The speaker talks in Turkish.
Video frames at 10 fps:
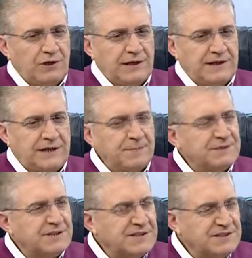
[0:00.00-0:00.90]
e,
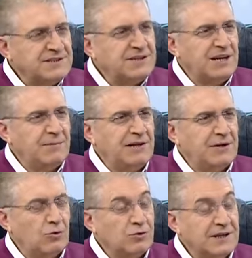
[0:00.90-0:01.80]
yaptığınız
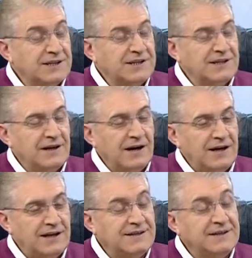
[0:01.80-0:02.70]
incelemeler, oradaki
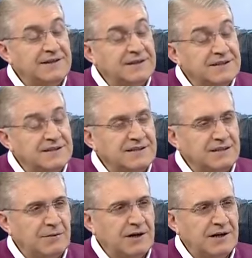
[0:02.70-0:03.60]
edindiğiniz
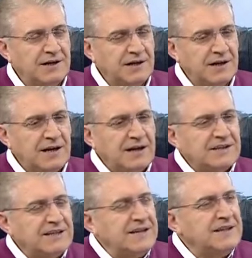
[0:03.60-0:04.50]
intibalar
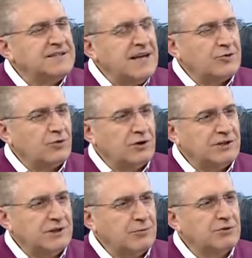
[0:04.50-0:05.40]
kendi
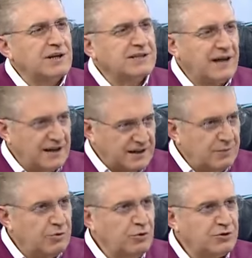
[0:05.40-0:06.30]
sektörünüzde bunları dahil
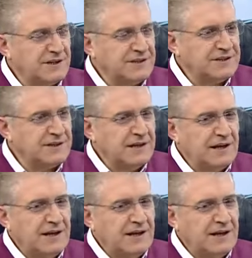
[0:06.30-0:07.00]
edebiliyorsanız